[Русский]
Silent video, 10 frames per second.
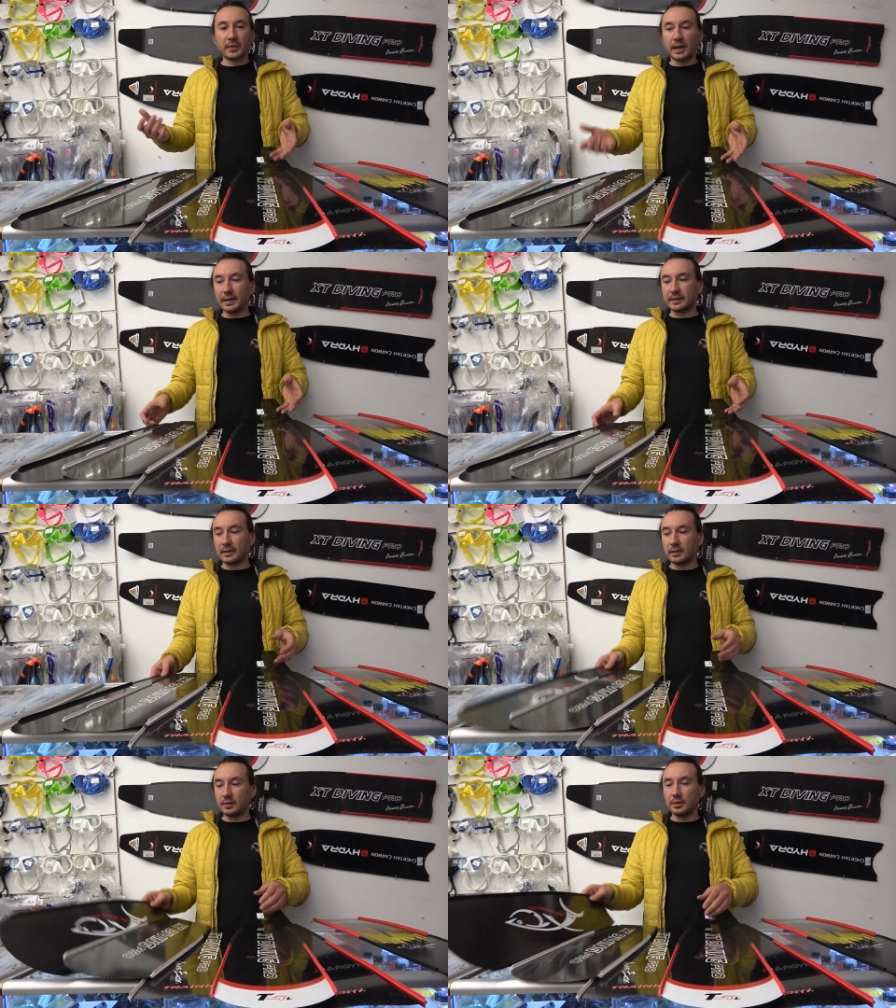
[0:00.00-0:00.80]

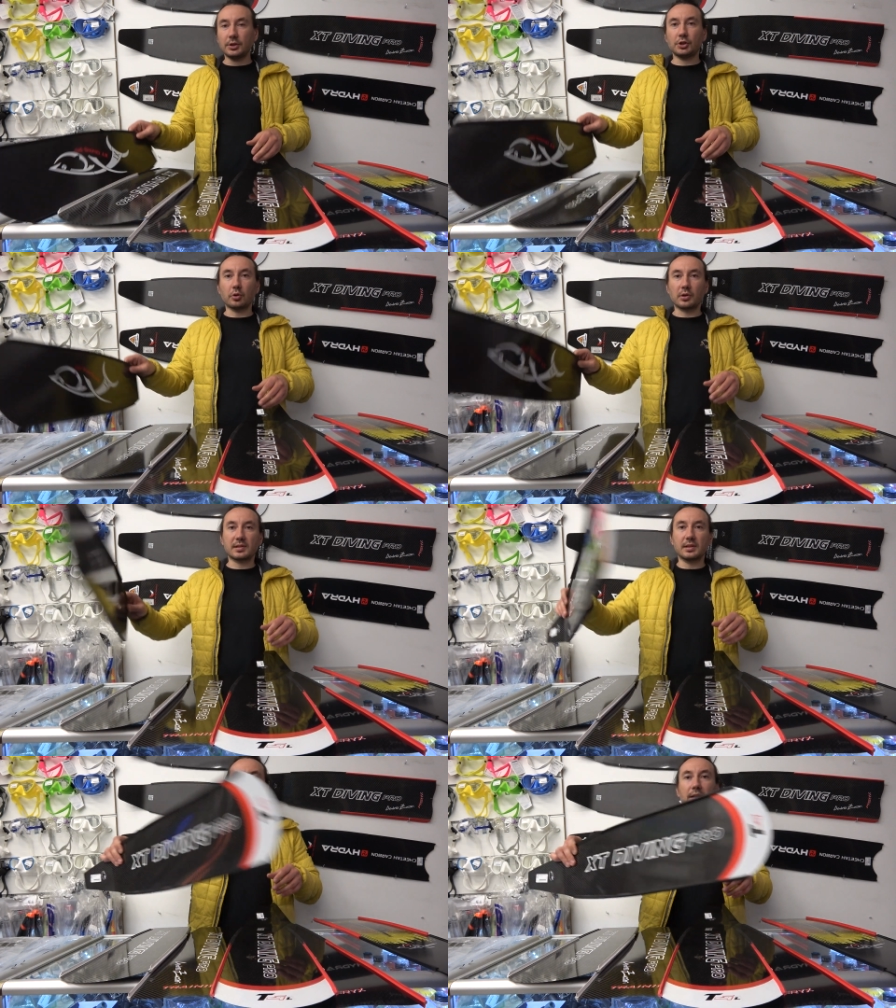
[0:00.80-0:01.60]
Это, еще
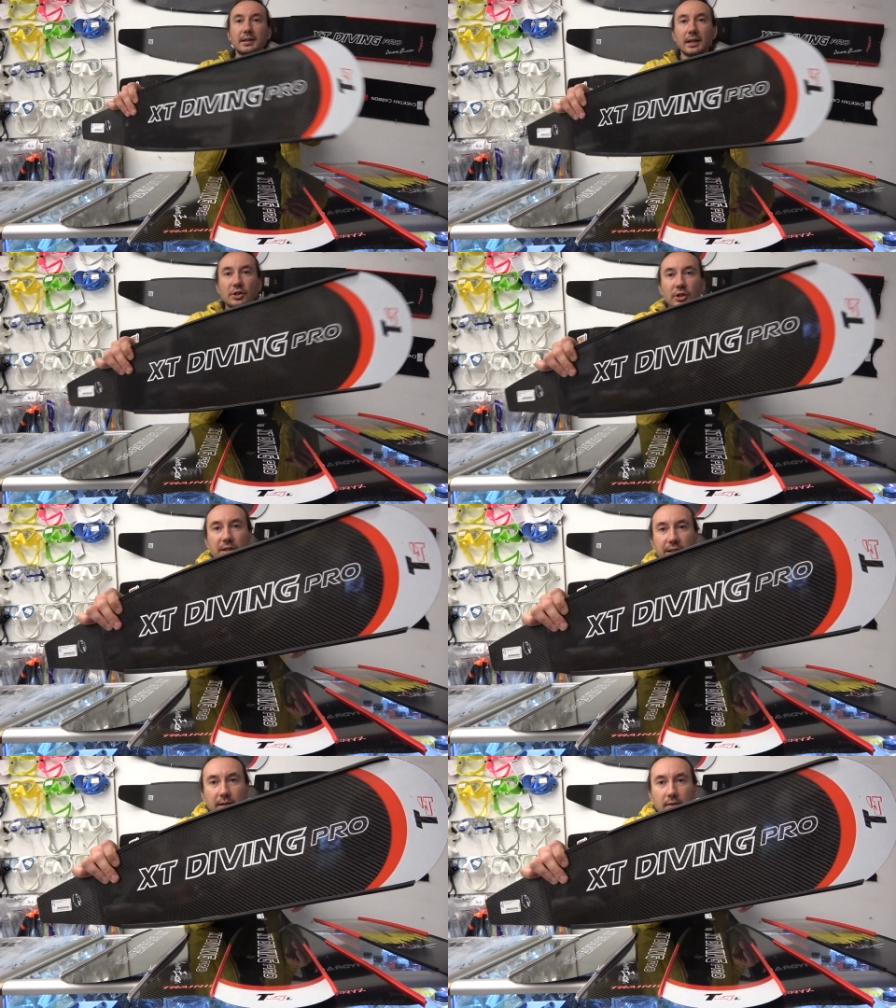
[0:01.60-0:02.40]
раз,
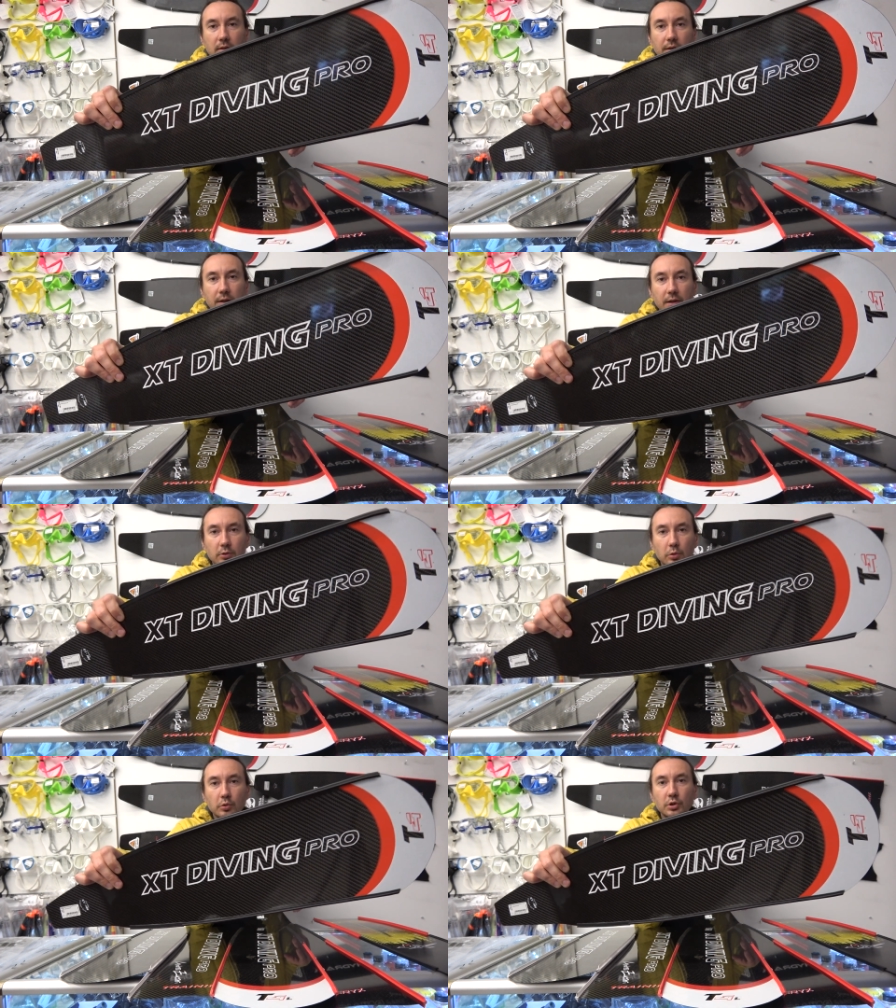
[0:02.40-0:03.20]
Т4,
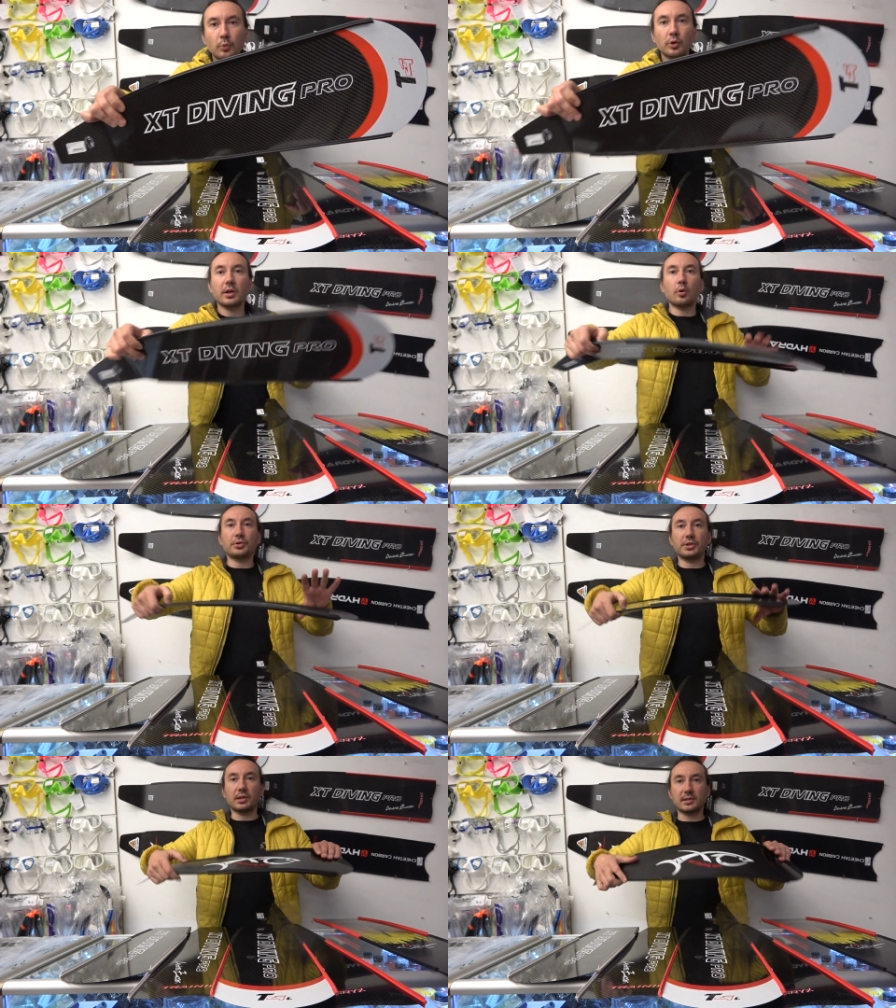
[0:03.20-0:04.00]
который уже многие
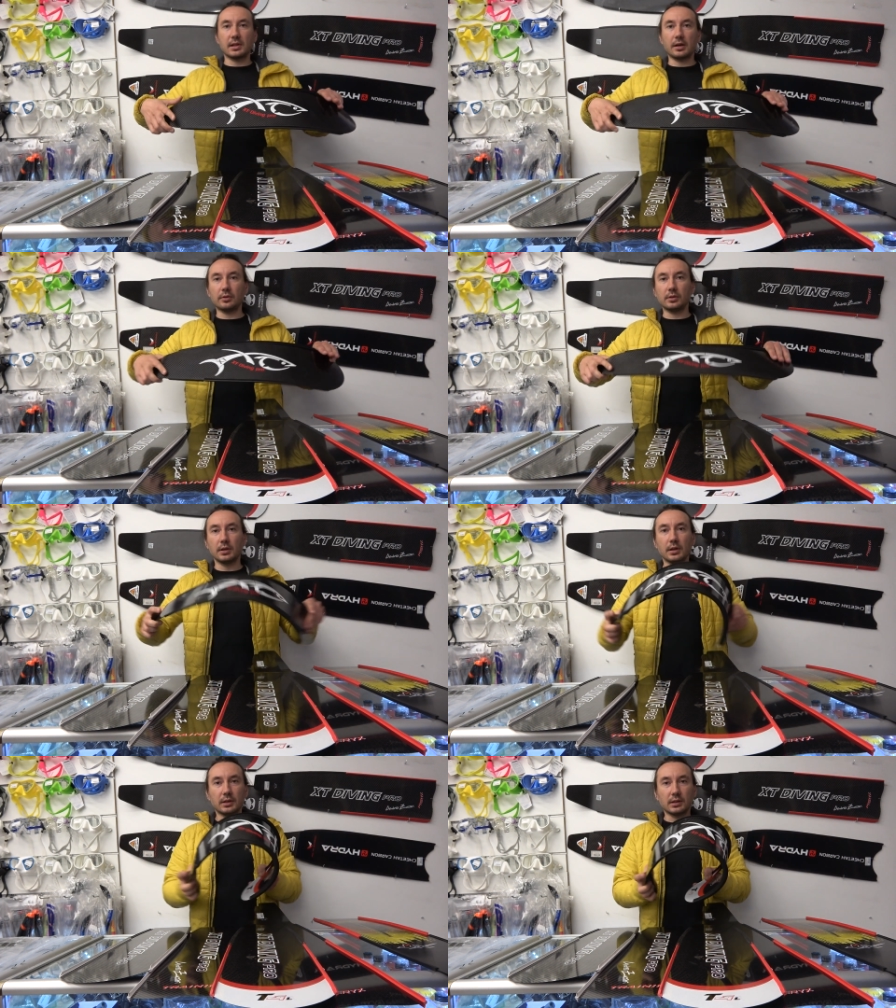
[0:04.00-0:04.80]
охотники знают
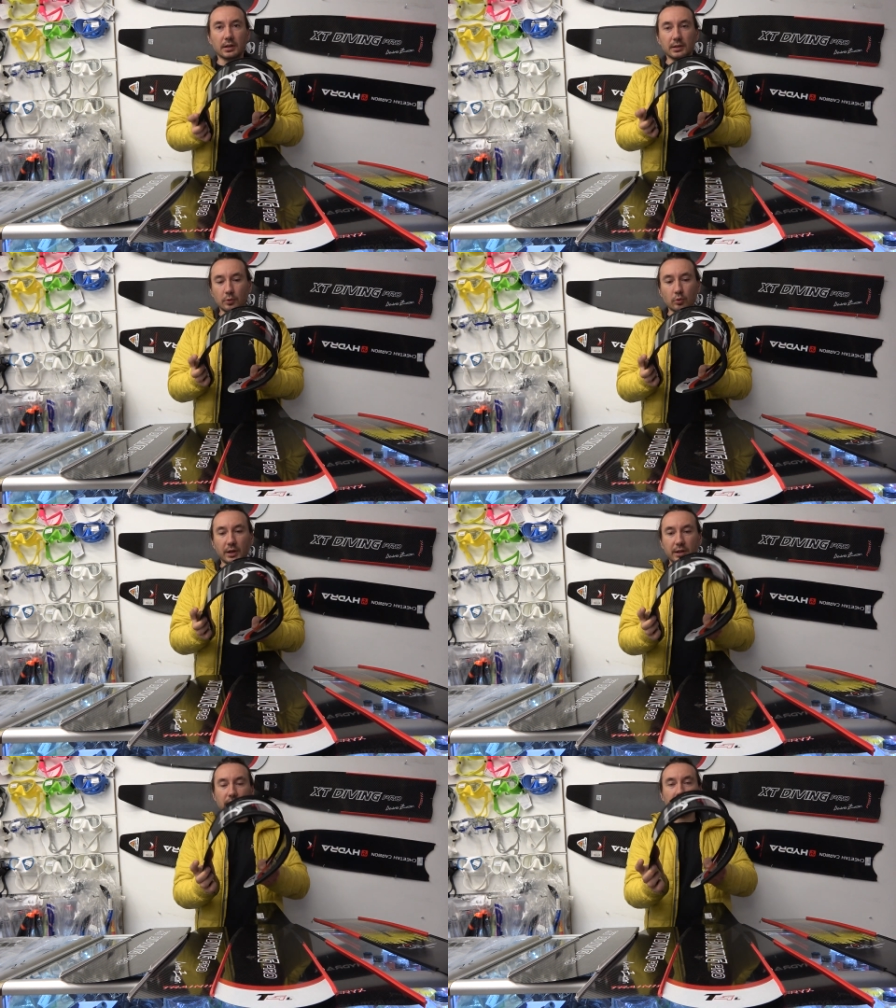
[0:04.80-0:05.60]
на рынке
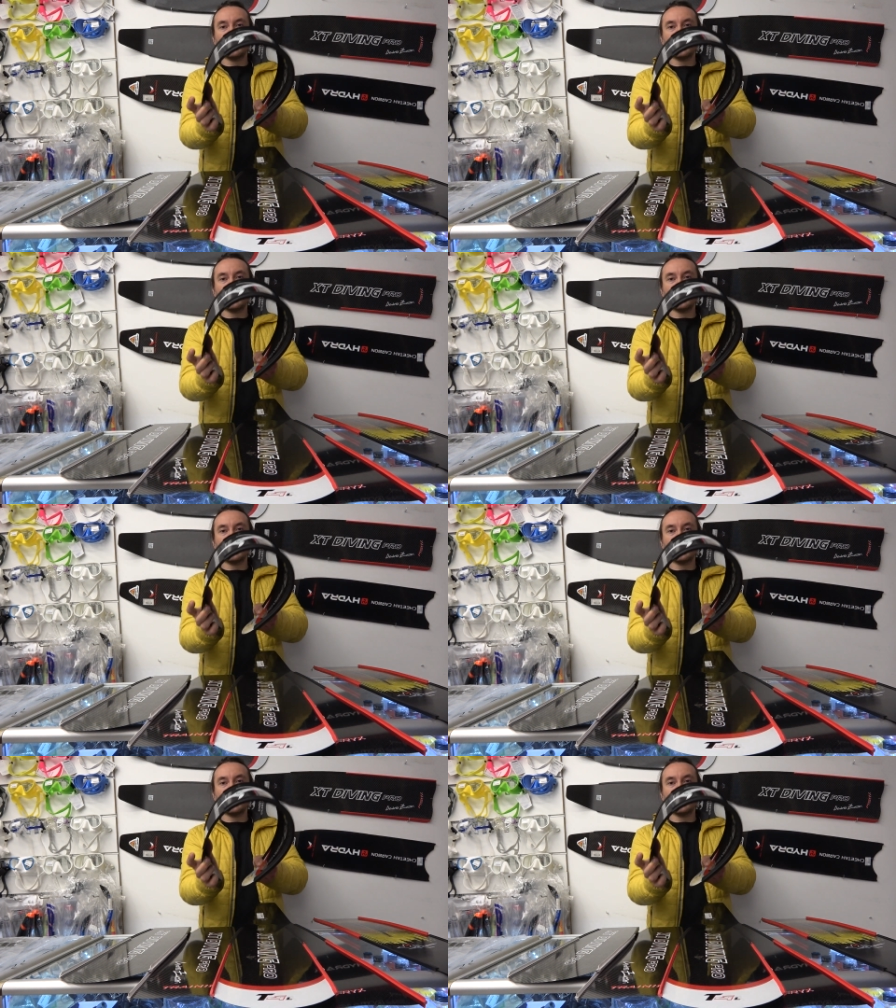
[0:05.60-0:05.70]
Украины,